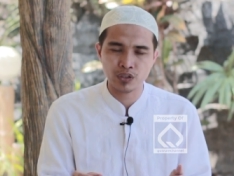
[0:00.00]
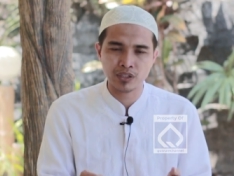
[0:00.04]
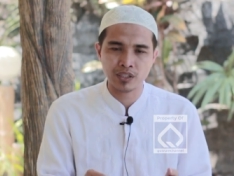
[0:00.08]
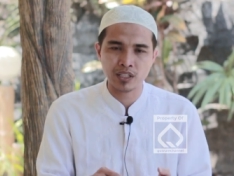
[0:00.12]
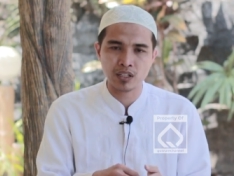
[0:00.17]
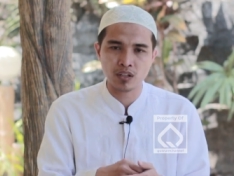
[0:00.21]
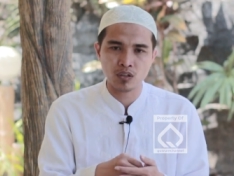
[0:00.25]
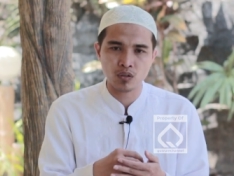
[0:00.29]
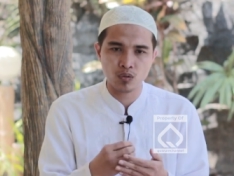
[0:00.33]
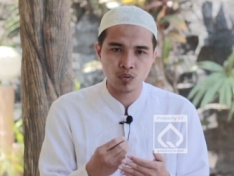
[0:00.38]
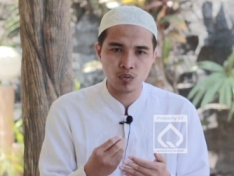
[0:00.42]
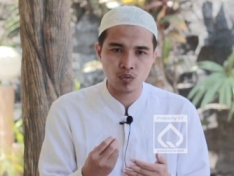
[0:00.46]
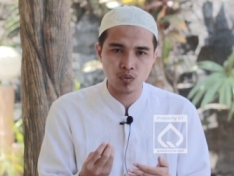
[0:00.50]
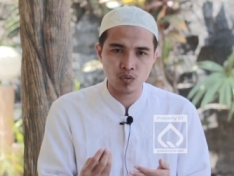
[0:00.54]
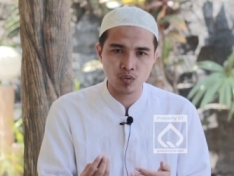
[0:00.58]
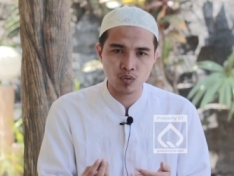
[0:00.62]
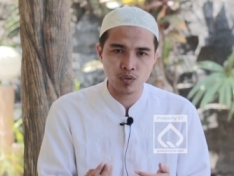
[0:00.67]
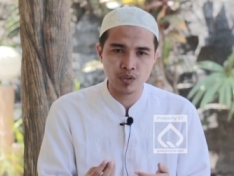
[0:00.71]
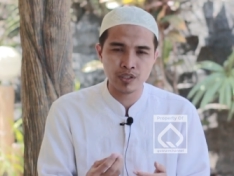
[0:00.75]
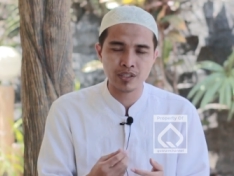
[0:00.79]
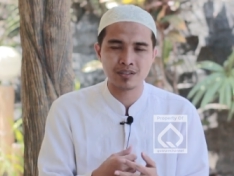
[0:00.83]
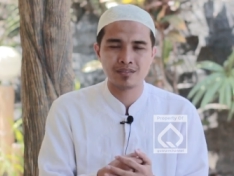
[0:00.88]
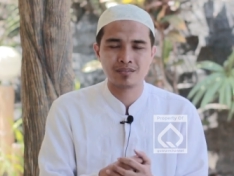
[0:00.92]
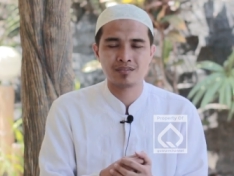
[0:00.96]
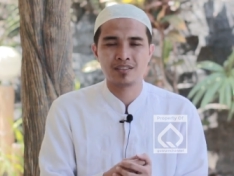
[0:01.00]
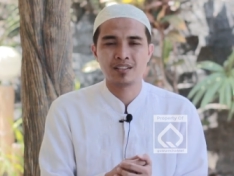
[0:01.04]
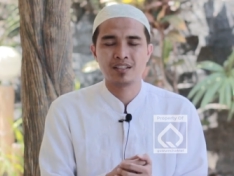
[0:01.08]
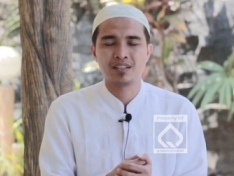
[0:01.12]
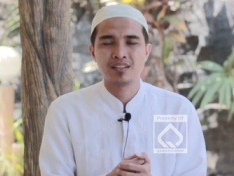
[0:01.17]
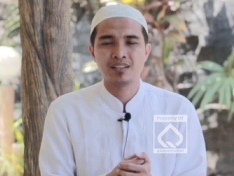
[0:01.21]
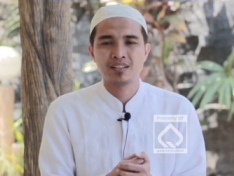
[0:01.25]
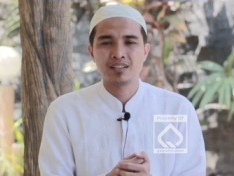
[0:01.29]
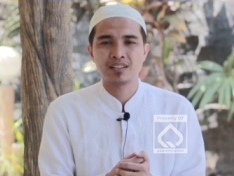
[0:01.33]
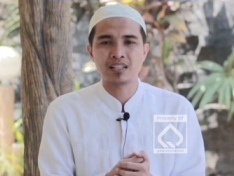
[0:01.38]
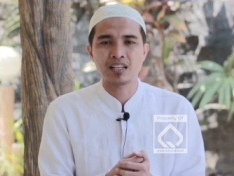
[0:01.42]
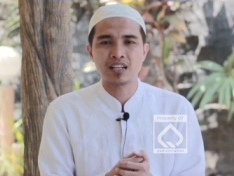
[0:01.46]
tekun
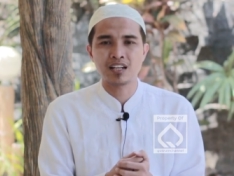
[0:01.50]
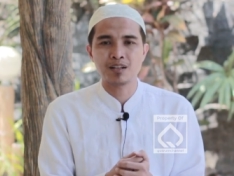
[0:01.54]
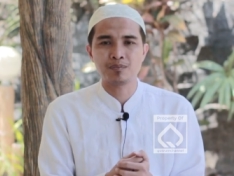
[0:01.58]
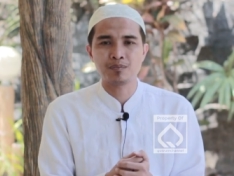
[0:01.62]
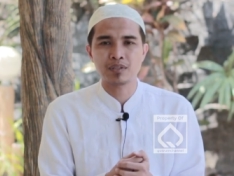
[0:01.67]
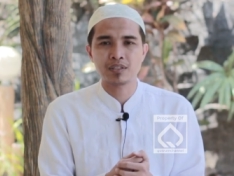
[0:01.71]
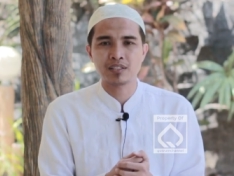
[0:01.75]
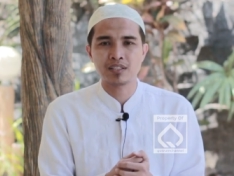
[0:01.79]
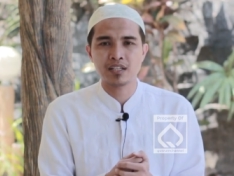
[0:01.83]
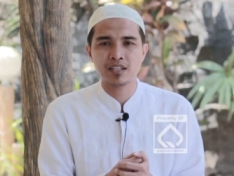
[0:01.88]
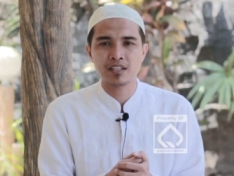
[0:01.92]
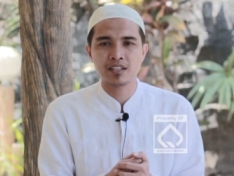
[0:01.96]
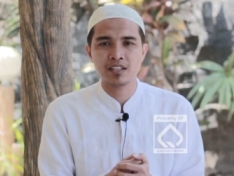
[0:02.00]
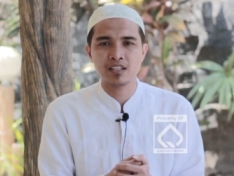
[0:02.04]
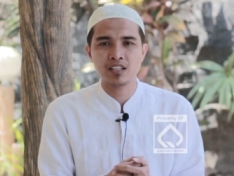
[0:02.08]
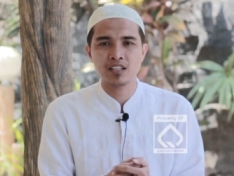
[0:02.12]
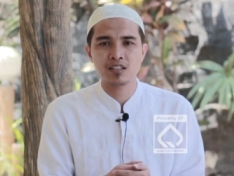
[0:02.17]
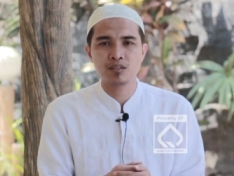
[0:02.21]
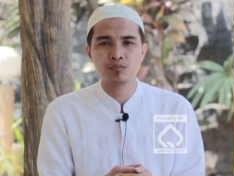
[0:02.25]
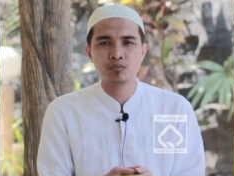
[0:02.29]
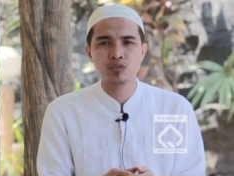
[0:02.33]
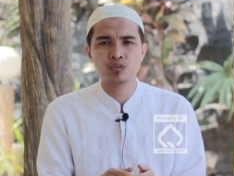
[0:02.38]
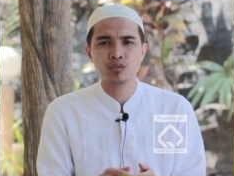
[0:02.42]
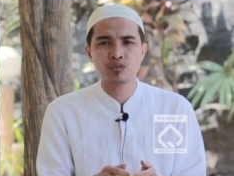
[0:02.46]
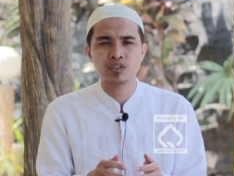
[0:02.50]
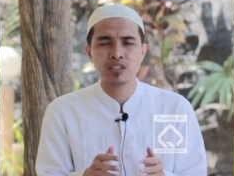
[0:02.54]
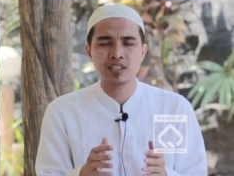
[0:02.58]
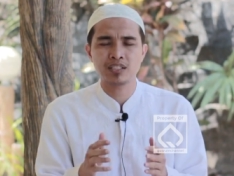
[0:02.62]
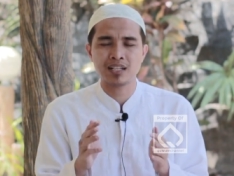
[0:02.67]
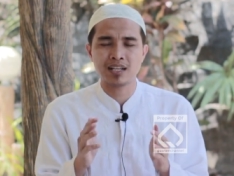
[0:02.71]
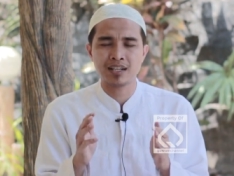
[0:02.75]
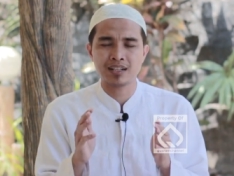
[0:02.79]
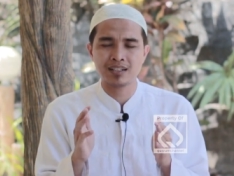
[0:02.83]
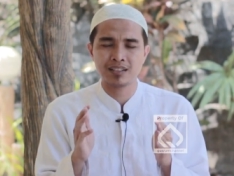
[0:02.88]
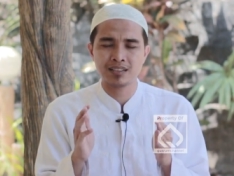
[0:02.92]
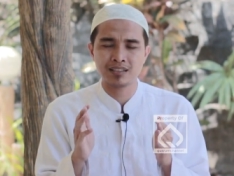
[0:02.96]
dalam mencari ilmu,
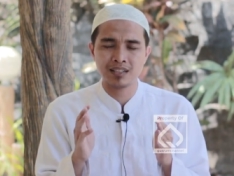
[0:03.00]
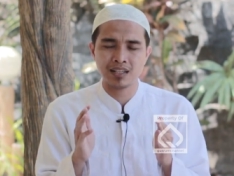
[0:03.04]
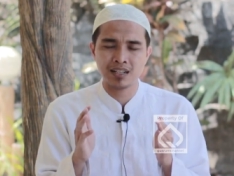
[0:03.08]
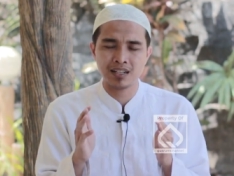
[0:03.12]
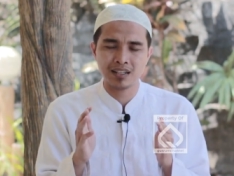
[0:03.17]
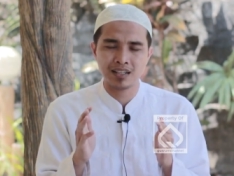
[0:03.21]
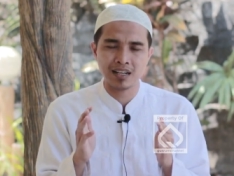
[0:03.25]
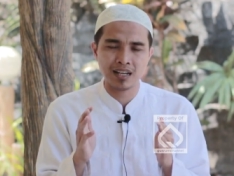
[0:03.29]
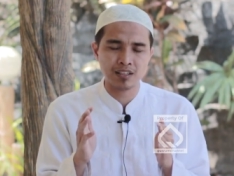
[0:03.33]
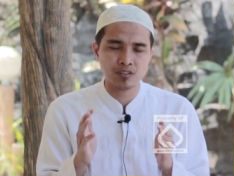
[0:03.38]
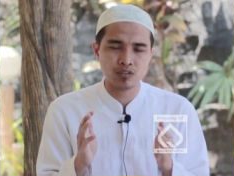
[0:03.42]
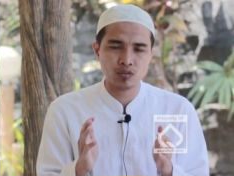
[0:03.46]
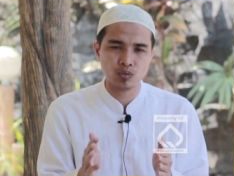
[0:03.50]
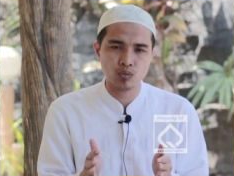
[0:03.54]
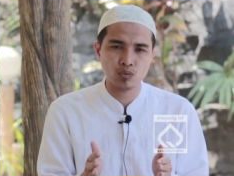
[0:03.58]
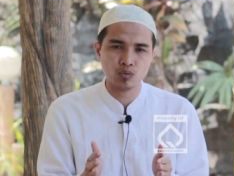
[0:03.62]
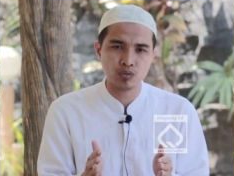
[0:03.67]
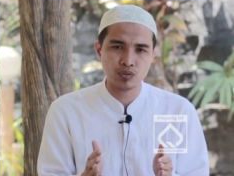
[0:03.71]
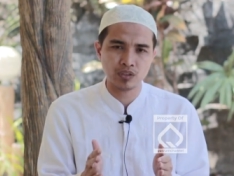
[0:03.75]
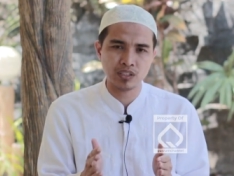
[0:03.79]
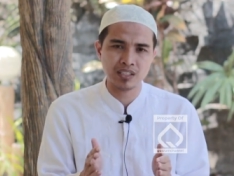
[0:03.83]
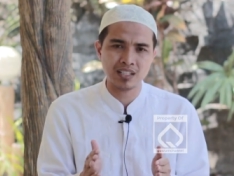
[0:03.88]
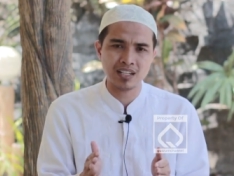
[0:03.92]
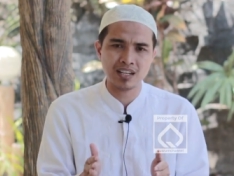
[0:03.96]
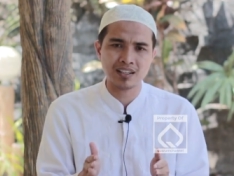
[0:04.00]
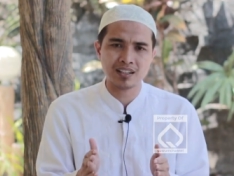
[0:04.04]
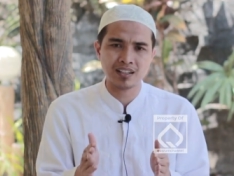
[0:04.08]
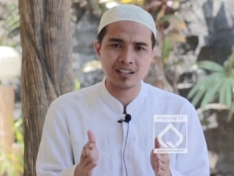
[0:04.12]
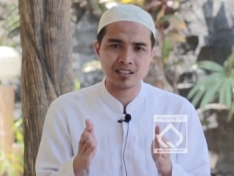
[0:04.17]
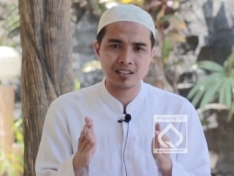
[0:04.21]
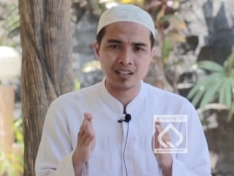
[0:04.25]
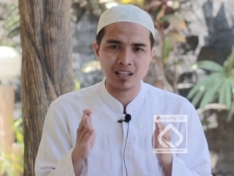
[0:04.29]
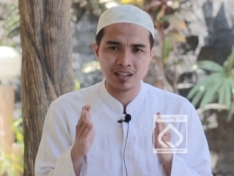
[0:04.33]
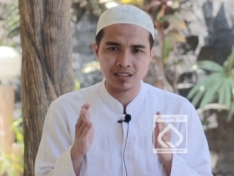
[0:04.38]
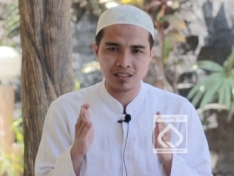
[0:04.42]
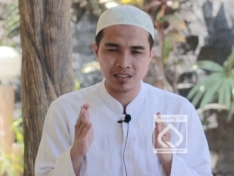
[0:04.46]
tidak kenal ngantuk, tidak
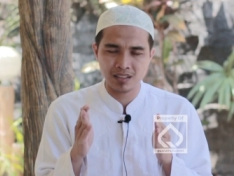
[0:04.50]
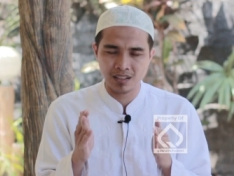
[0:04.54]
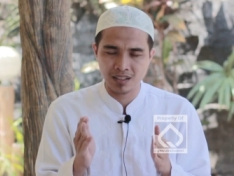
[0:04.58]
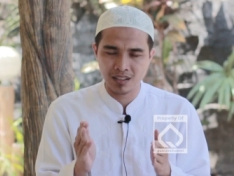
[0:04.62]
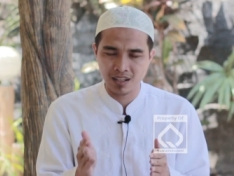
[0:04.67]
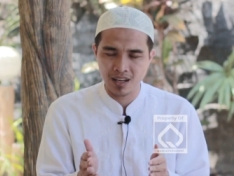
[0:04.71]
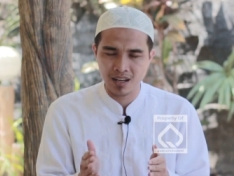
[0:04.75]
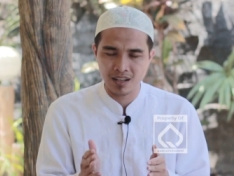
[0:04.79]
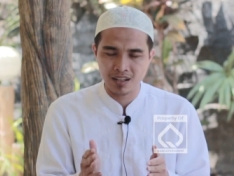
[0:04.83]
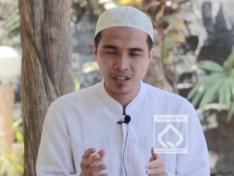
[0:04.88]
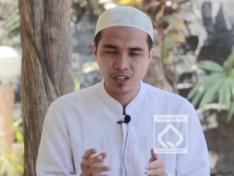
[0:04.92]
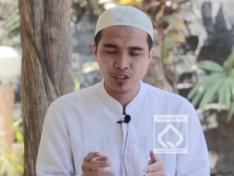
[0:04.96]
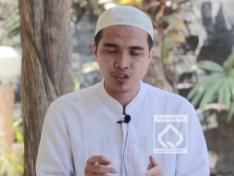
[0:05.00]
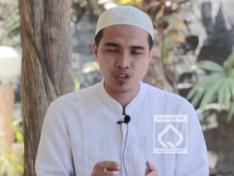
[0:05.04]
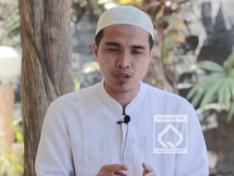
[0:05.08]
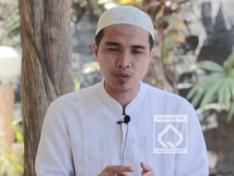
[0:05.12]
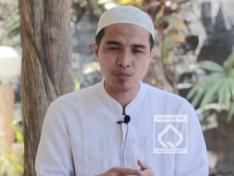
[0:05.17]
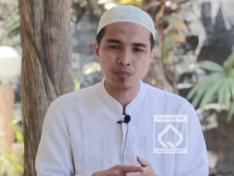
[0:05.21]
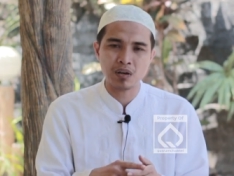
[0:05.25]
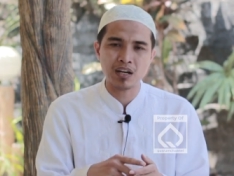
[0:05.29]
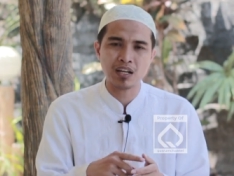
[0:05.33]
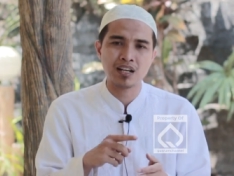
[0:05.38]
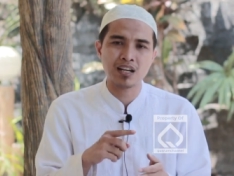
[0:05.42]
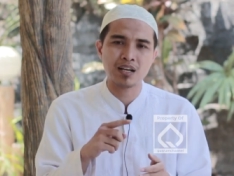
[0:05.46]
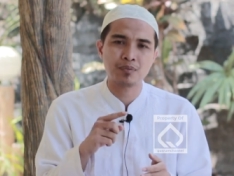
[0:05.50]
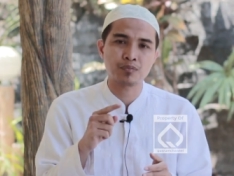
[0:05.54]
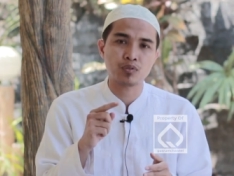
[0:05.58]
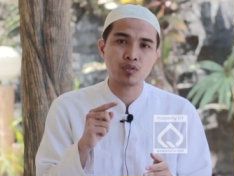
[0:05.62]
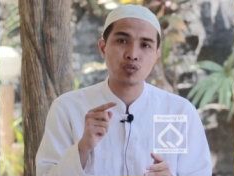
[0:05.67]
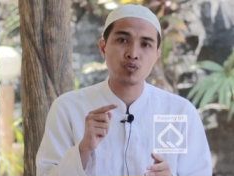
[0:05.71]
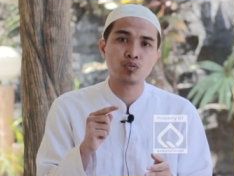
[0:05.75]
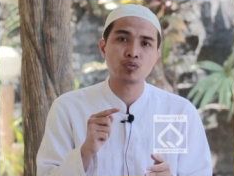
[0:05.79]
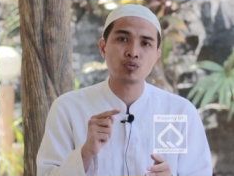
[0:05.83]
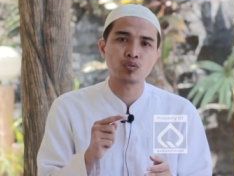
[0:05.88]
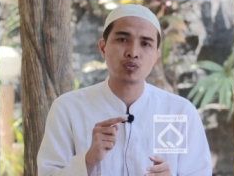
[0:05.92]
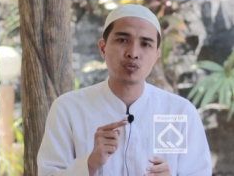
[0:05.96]
kenal lelah, semalam
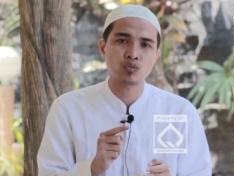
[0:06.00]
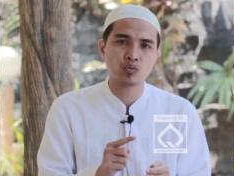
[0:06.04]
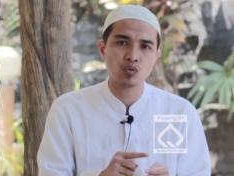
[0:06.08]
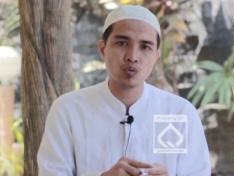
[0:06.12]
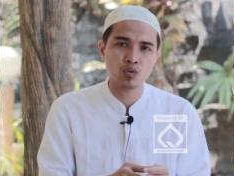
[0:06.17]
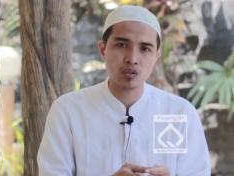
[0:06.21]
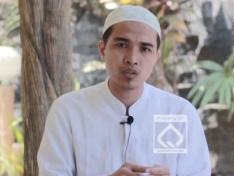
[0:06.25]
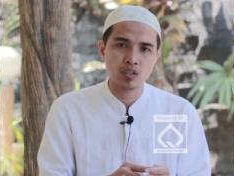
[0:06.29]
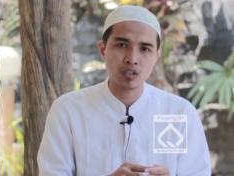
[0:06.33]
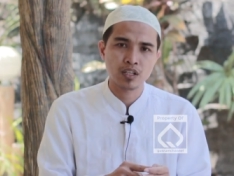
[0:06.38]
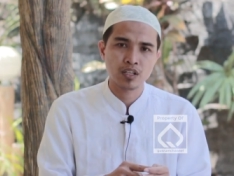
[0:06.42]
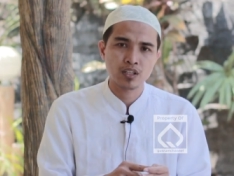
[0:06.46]
suntuk,